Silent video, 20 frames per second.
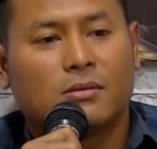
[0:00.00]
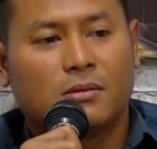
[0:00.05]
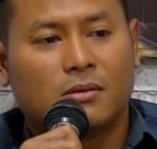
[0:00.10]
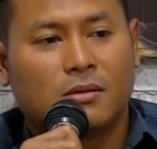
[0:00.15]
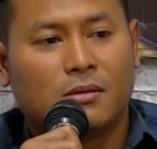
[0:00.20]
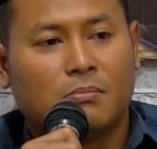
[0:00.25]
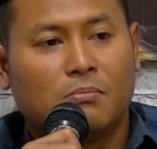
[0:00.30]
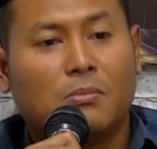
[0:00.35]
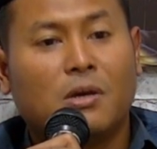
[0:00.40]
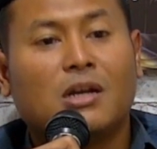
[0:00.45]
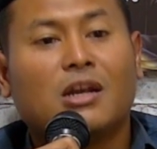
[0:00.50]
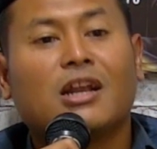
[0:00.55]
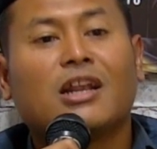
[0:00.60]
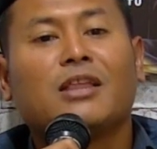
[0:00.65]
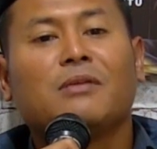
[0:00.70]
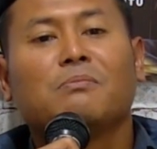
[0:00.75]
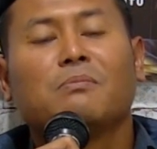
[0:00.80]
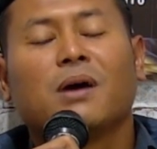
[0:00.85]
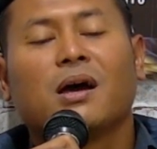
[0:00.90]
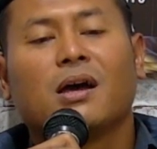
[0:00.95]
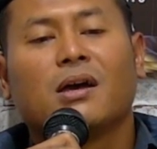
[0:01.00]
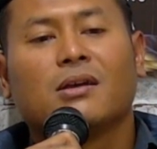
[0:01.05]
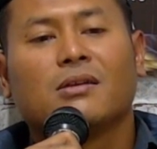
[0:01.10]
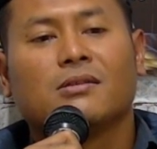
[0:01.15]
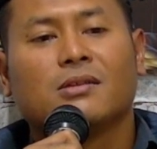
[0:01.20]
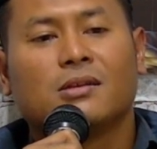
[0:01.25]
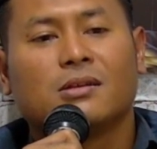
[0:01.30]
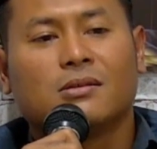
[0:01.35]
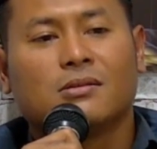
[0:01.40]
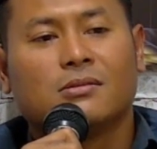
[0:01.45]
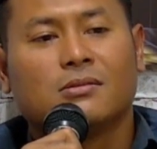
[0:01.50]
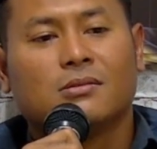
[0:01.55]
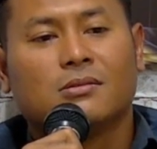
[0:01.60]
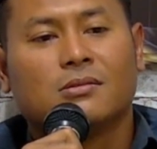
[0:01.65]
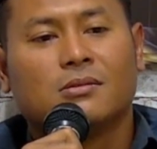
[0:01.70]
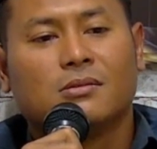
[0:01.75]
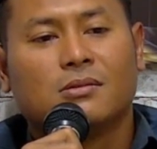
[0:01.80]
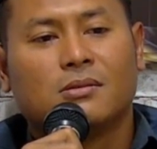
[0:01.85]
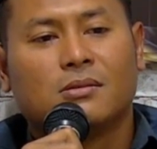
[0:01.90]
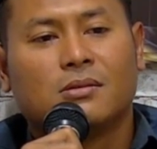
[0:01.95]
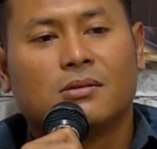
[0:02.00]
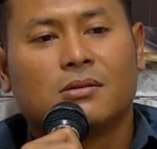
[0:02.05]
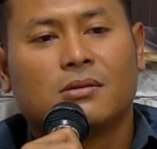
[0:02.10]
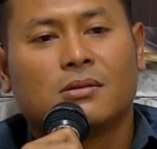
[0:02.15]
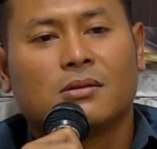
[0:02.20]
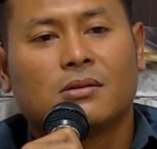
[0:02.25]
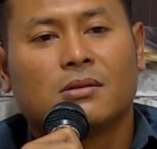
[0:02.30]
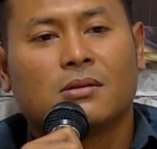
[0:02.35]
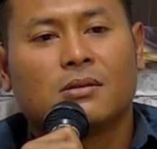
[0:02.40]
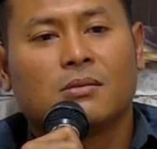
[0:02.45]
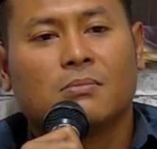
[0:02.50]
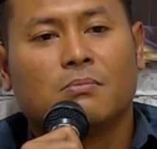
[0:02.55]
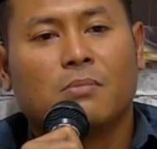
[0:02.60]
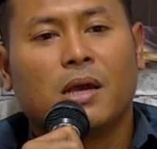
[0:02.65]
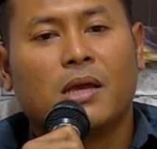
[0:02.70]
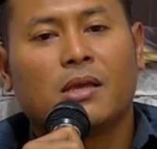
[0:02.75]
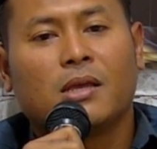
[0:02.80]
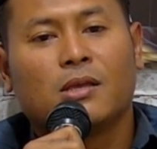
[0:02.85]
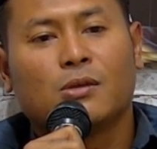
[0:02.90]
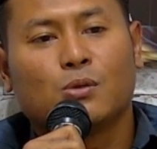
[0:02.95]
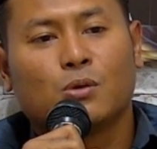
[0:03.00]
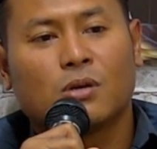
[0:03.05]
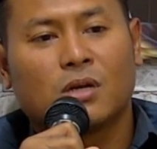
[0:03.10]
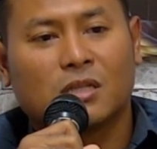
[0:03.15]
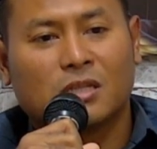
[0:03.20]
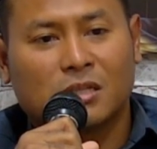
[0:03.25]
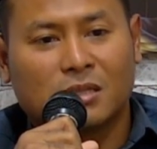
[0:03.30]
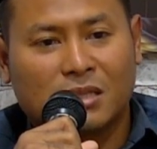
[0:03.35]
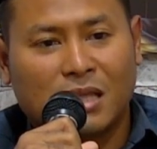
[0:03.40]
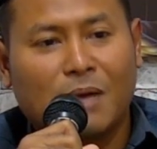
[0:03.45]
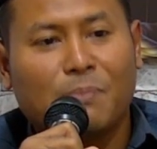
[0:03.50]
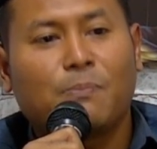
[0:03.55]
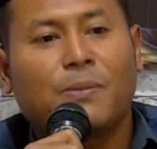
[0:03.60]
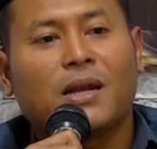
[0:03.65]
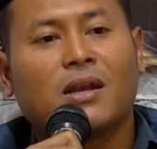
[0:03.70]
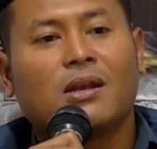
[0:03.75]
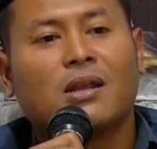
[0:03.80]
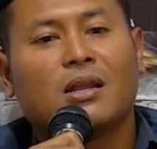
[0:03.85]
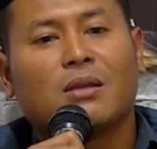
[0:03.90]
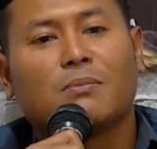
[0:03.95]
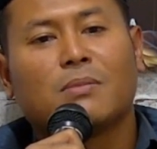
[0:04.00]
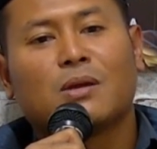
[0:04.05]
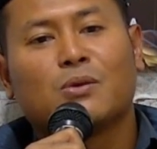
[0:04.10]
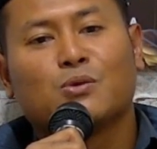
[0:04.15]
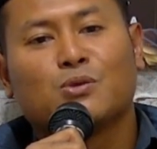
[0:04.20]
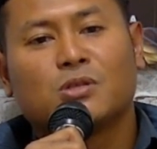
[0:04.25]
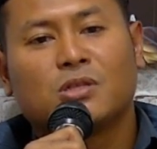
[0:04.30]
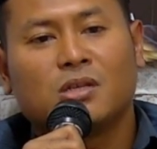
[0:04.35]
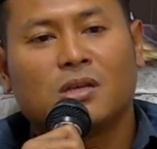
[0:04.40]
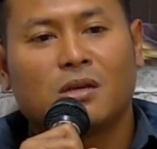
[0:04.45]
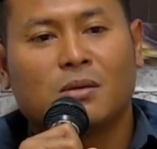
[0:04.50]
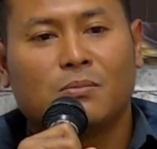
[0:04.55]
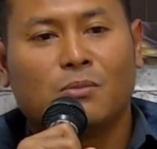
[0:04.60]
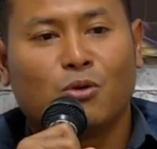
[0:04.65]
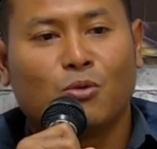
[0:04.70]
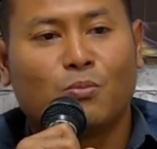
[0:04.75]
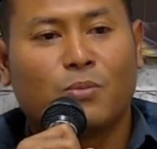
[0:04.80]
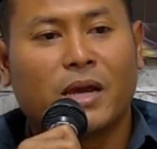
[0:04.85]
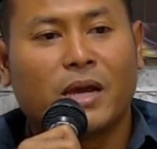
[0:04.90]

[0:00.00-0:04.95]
menerima gitu ya. Baik itu ketetapan dari manusia berupa